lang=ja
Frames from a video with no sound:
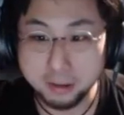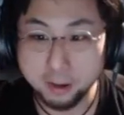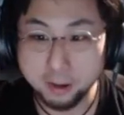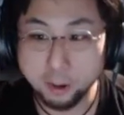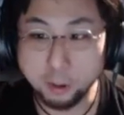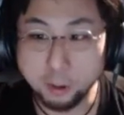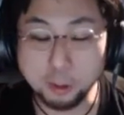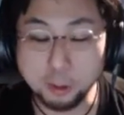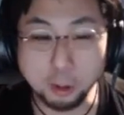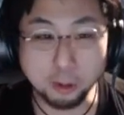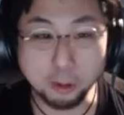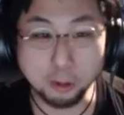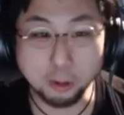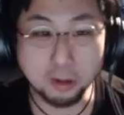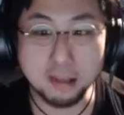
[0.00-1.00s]
男
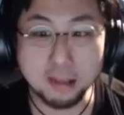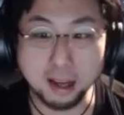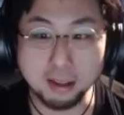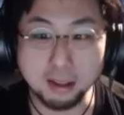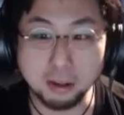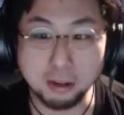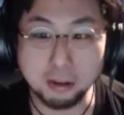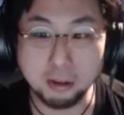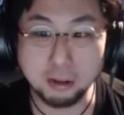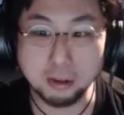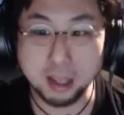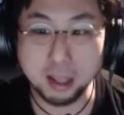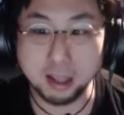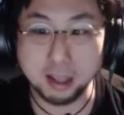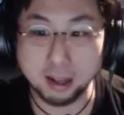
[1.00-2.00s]
にセカンド童
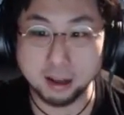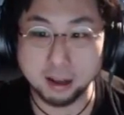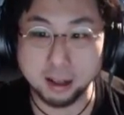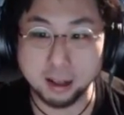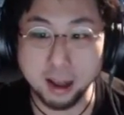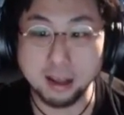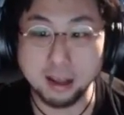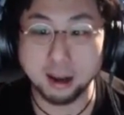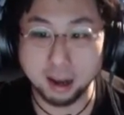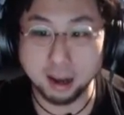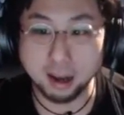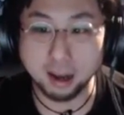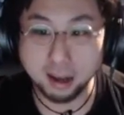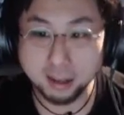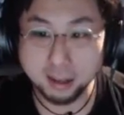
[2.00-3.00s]
貞なんかないから。
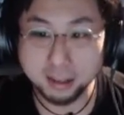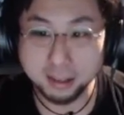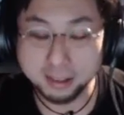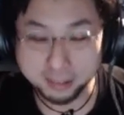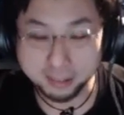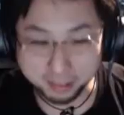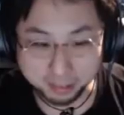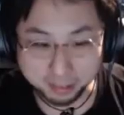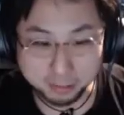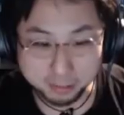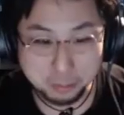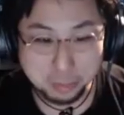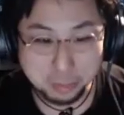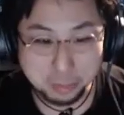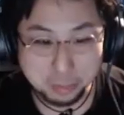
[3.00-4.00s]

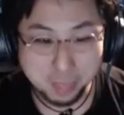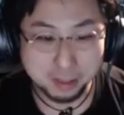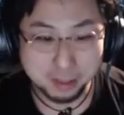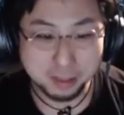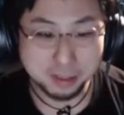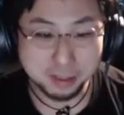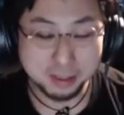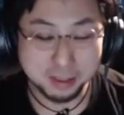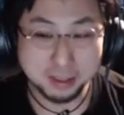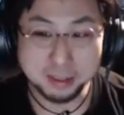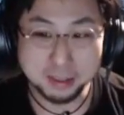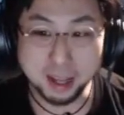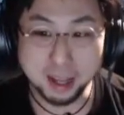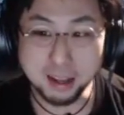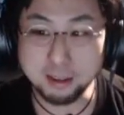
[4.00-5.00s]
うん。
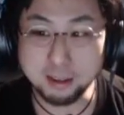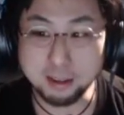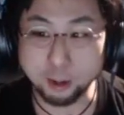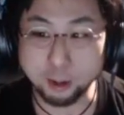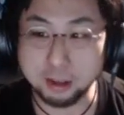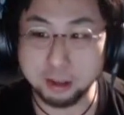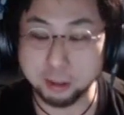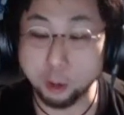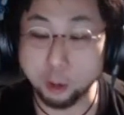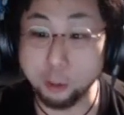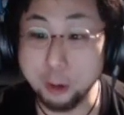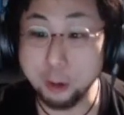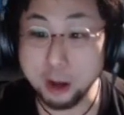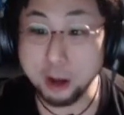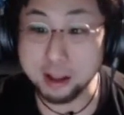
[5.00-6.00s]
何それと思
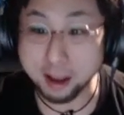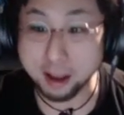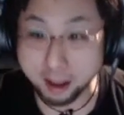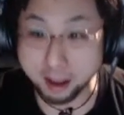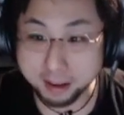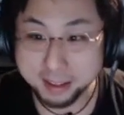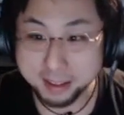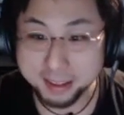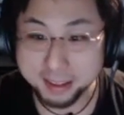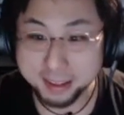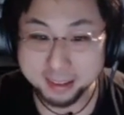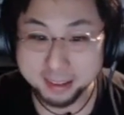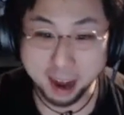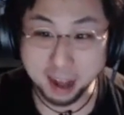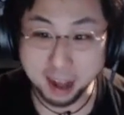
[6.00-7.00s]
わない？
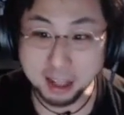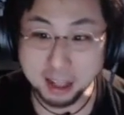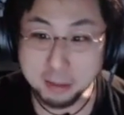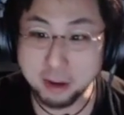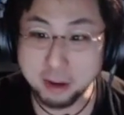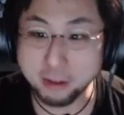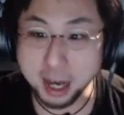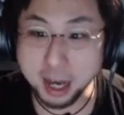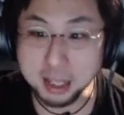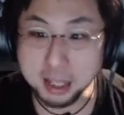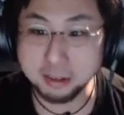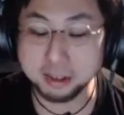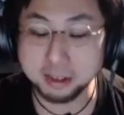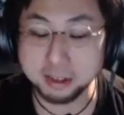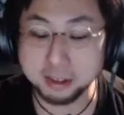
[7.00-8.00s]
頭湧いてる
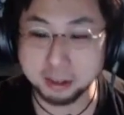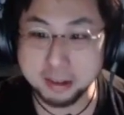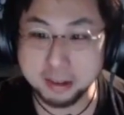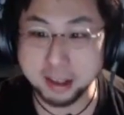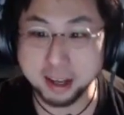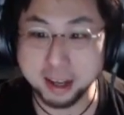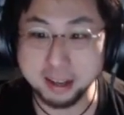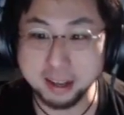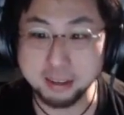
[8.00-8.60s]
でしょ？セカンド